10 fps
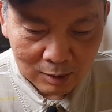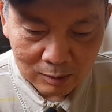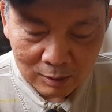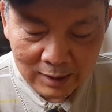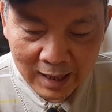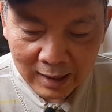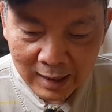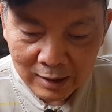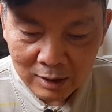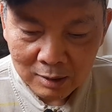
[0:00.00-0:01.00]
con giang
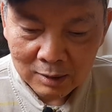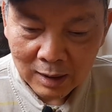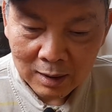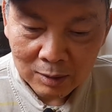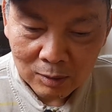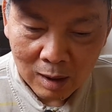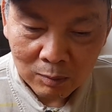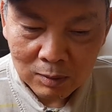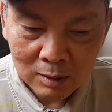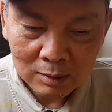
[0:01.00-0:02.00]
hai chân vậy á con
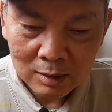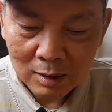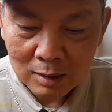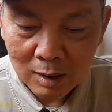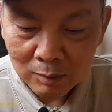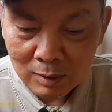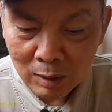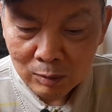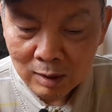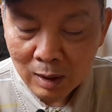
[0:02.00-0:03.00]
học tiếng Đức nó không có
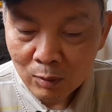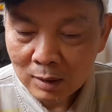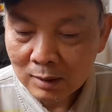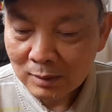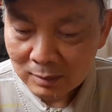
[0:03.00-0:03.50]
đâu với đâu đó